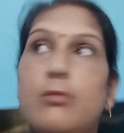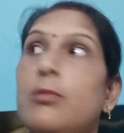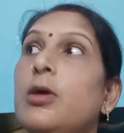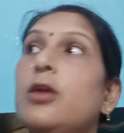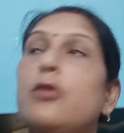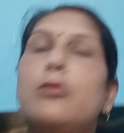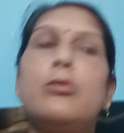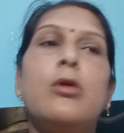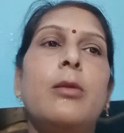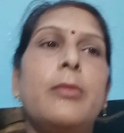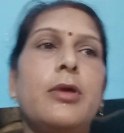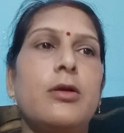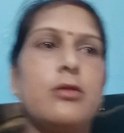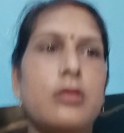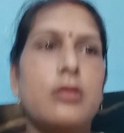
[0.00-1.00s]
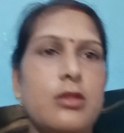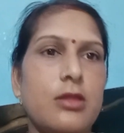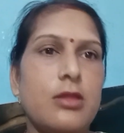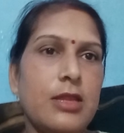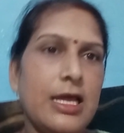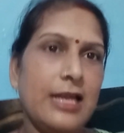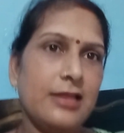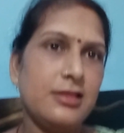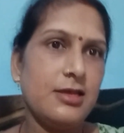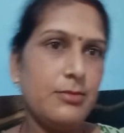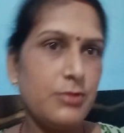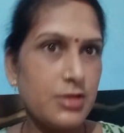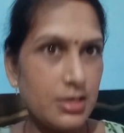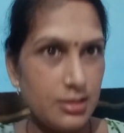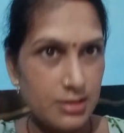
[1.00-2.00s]
रूम में ताला चाबी
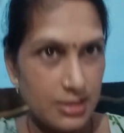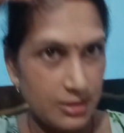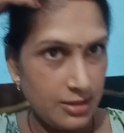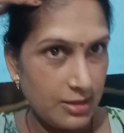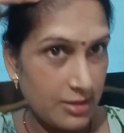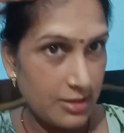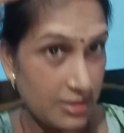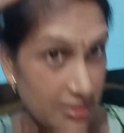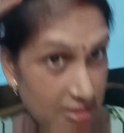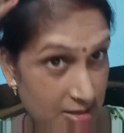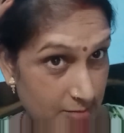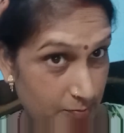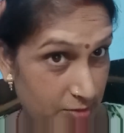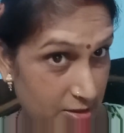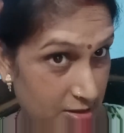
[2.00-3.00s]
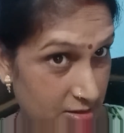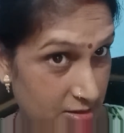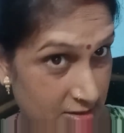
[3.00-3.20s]
तो नहीं देखिएगा कहाँ पे है